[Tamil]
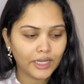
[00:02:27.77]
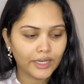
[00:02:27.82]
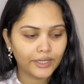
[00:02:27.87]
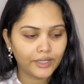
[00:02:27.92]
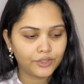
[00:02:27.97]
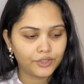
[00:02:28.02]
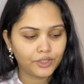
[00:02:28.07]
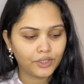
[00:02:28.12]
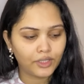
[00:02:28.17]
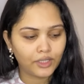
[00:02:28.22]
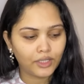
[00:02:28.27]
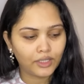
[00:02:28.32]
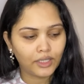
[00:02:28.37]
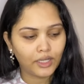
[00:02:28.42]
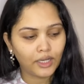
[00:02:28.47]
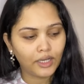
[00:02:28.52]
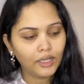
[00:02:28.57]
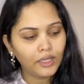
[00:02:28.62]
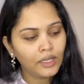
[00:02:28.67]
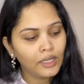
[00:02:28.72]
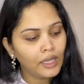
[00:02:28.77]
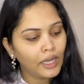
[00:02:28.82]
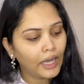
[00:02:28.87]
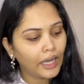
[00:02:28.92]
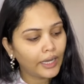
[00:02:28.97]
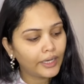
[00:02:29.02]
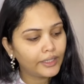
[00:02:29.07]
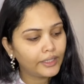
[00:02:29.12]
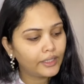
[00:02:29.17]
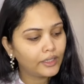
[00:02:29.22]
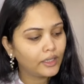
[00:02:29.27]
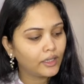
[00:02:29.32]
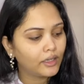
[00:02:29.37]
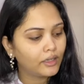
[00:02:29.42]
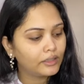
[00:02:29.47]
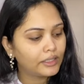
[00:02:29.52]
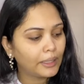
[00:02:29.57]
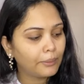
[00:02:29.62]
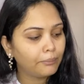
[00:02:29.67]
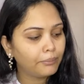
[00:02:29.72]
ஆயிடுச்சுன்றதுனால அண்ட்
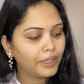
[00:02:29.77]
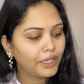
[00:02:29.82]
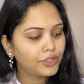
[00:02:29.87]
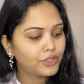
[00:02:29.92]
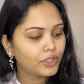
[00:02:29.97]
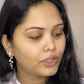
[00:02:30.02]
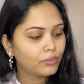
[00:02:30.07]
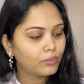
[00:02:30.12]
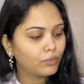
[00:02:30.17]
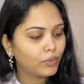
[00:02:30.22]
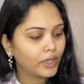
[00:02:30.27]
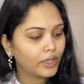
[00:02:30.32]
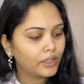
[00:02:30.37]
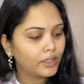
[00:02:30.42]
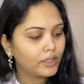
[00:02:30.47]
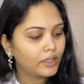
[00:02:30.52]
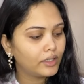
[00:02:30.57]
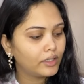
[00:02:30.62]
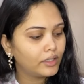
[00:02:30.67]
டெம்பரேச்சர் ஒன்